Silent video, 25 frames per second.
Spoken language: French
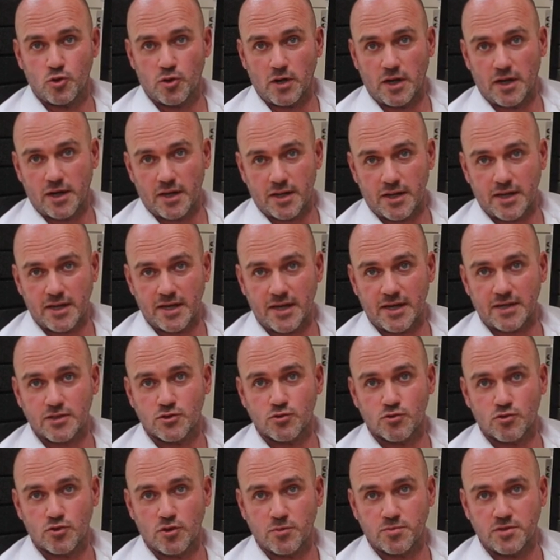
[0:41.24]
de la
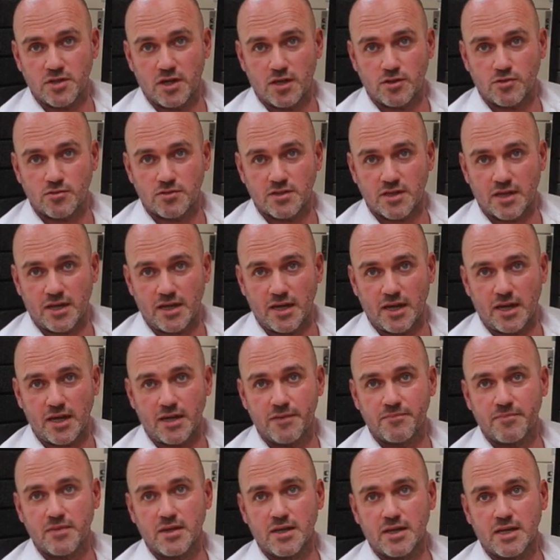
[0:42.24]
création d'objets
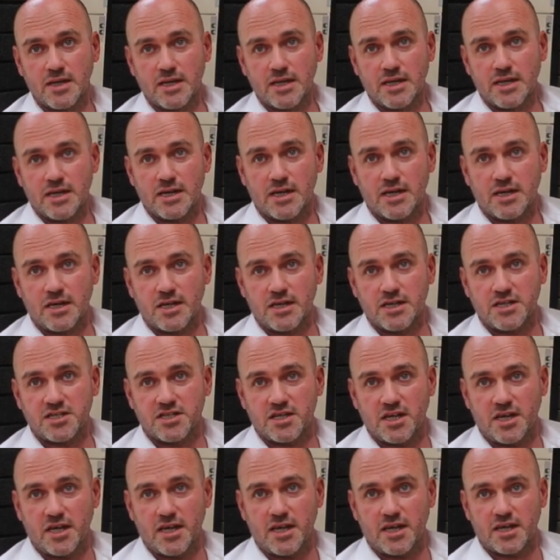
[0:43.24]
industriels, euh,
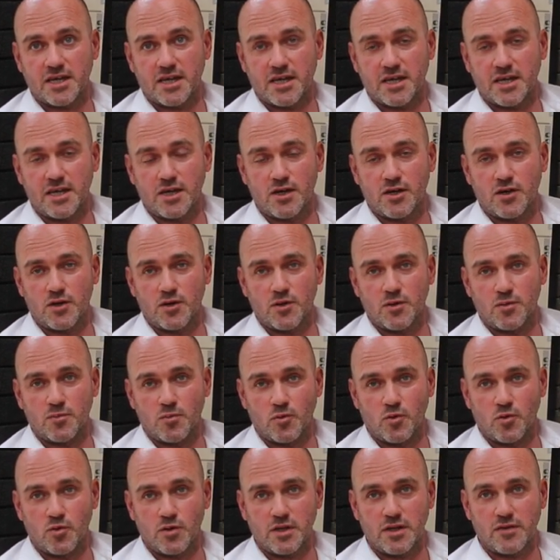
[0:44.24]
j'ai écrit euh,
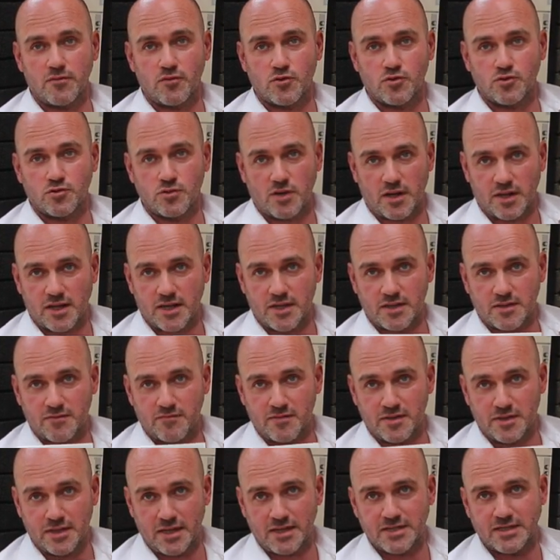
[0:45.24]
mon livre sur la
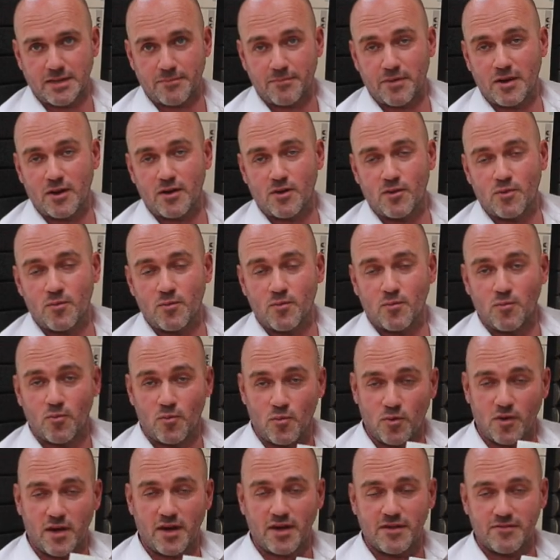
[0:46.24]
créativité qui s'appelle
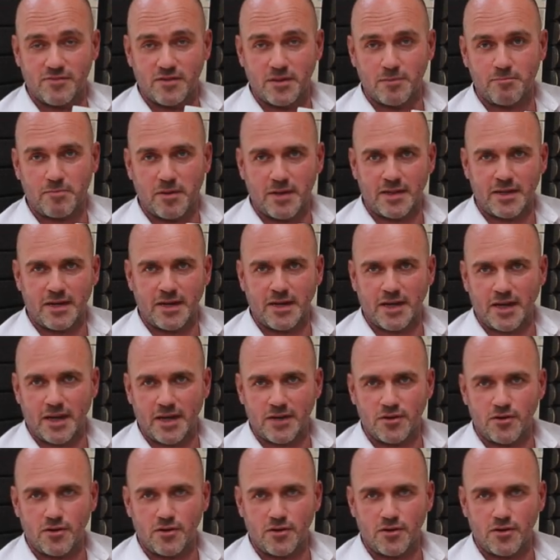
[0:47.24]
Mon rêve n'est pas d'aller